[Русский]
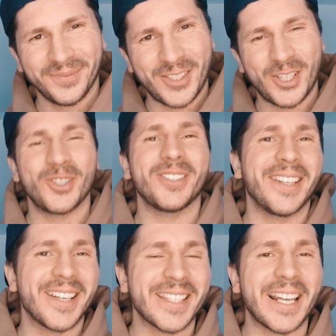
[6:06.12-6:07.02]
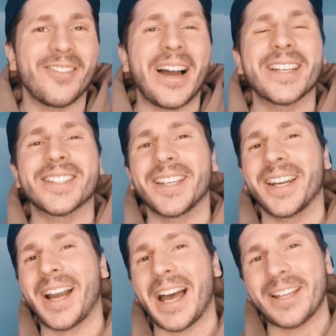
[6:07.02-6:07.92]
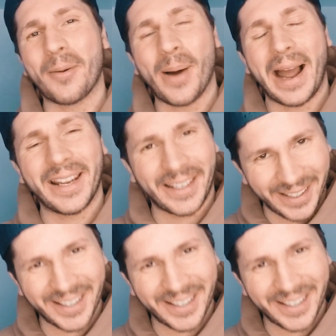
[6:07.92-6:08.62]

чуть не разорвали старика на маленьких